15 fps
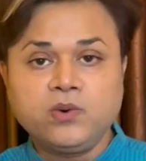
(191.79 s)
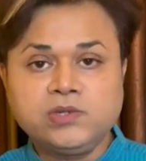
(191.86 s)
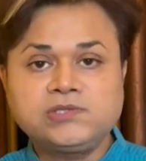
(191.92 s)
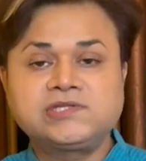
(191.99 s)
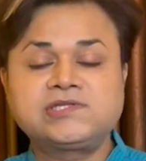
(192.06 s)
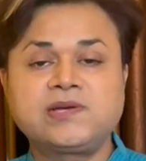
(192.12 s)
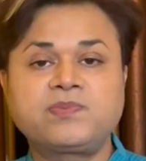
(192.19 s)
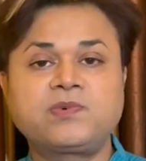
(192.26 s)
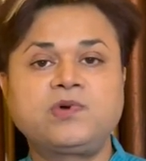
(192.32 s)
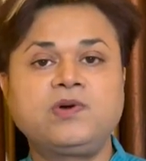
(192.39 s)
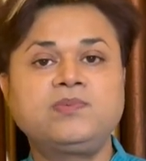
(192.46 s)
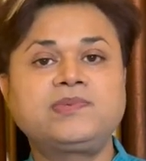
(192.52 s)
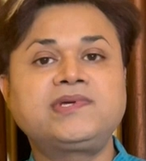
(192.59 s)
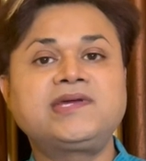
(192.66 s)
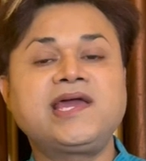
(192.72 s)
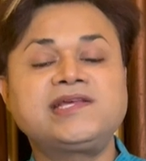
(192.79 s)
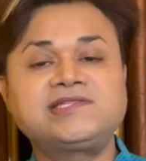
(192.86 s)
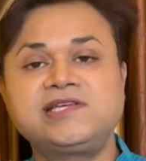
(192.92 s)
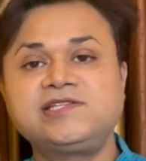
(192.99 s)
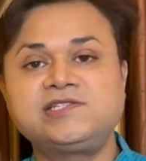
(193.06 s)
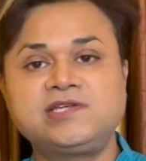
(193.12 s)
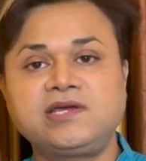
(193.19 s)
उस सबको हम
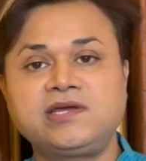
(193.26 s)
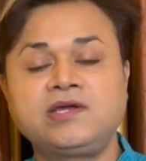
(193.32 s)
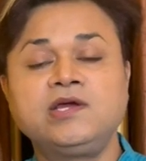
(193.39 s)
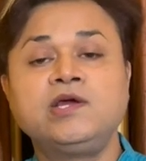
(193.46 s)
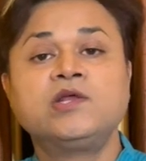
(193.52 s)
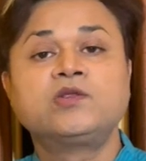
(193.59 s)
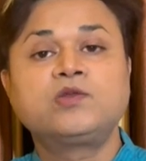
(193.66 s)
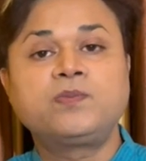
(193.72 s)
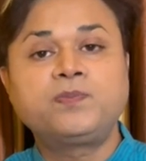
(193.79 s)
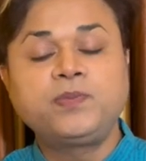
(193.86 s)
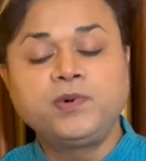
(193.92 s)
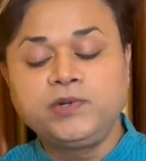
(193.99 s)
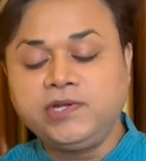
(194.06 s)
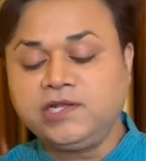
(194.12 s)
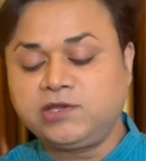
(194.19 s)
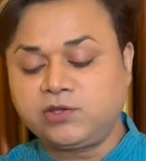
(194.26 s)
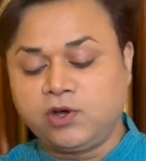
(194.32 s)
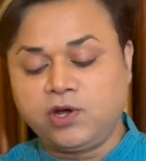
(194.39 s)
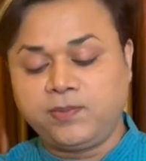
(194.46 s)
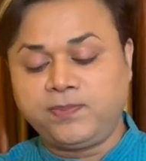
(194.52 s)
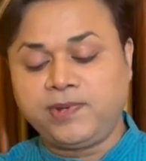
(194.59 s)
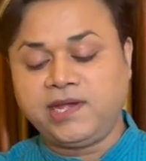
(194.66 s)
कैसे जिए तो पूरी
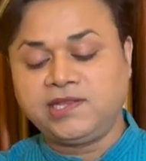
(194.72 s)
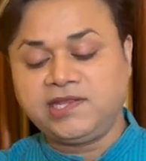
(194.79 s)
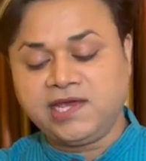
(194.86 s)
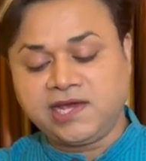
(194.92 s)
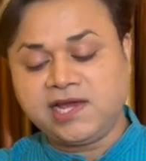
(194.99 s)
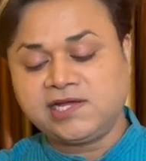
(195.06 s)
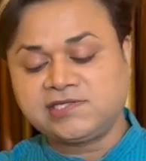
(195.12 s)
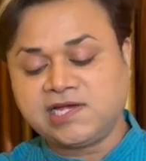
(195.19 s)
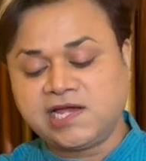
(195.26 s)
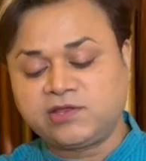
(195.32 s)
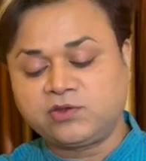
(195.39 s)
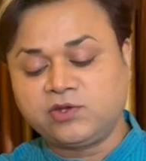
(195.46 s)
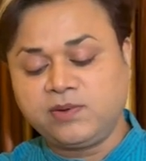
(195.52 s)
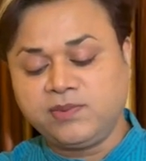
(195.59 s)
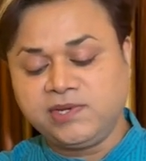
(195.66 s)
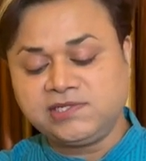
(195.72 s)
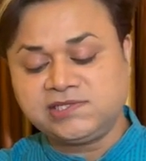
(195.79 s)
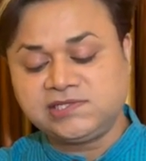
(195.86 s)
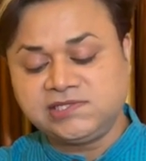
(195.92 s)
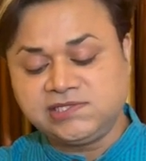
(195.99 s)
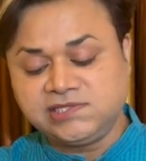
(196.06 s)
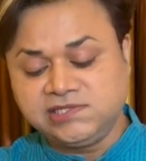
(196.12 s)
तौर पे देखा जाए तो हमें
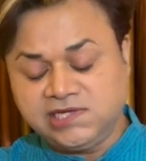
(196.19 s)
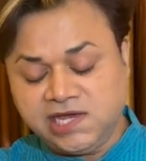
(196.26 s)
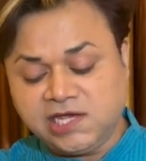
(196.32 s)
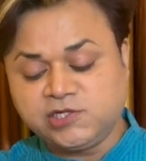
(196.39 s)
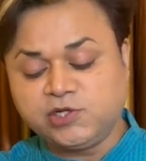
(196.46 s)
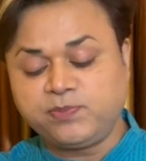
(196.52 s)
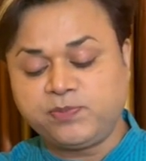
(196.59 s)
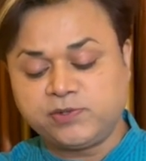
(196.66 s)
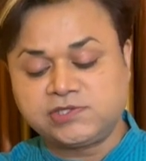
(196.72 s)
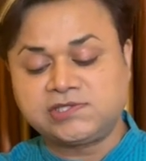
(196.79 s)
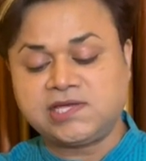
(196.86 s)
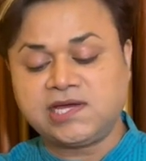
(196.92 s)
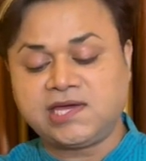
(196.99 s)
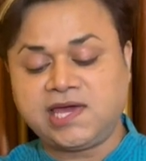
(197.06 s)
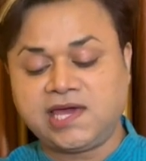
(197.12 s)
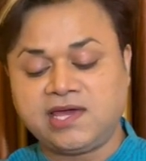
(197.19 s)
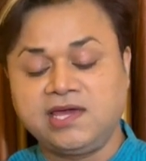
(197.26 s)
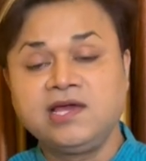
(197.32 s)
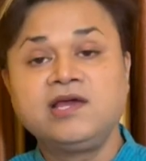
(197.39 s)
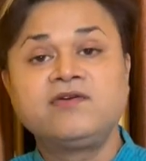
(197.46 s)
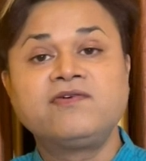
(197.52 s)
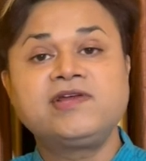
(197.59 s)
ये जो पुस्तक है
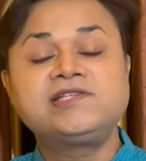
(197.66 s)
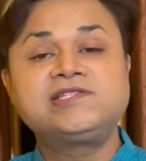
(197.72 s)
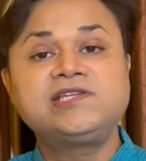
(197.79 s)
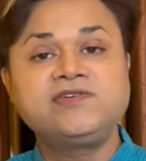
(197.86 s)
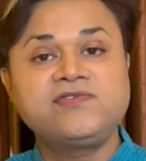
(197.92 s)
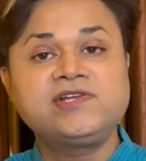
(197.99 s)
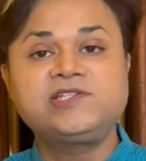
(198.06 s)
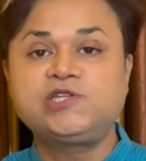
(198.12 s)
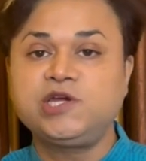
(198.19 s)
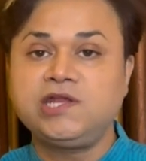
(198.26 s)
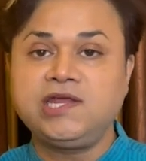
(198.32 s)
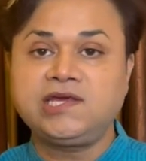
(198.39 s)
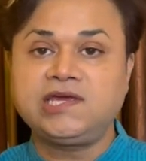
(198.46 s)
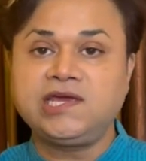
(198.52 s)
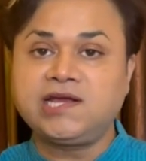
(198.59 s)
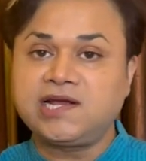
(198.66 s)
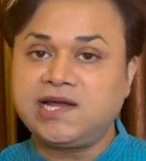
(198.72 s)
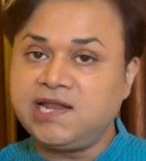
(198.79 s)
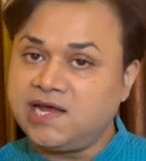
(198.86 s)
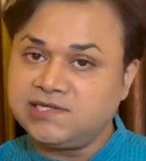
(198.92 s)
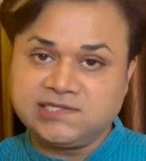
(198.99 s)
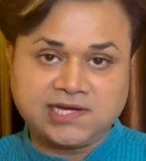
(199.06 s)
वे जीवन जीने की
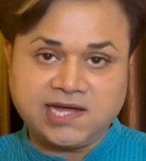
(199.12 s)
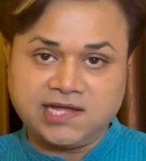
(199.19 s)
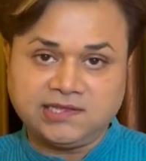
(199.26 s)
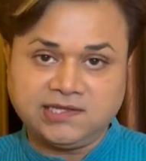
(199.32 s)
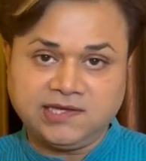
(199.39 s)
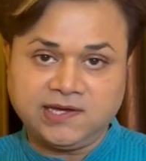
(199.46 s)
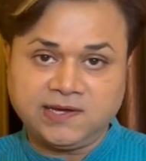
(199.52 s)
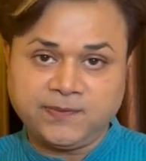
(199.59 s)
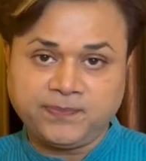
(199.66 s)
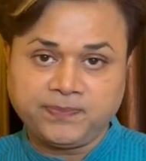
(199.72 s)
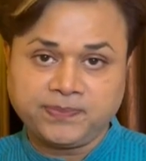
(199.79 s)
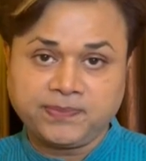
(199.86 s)
कला सिखाती है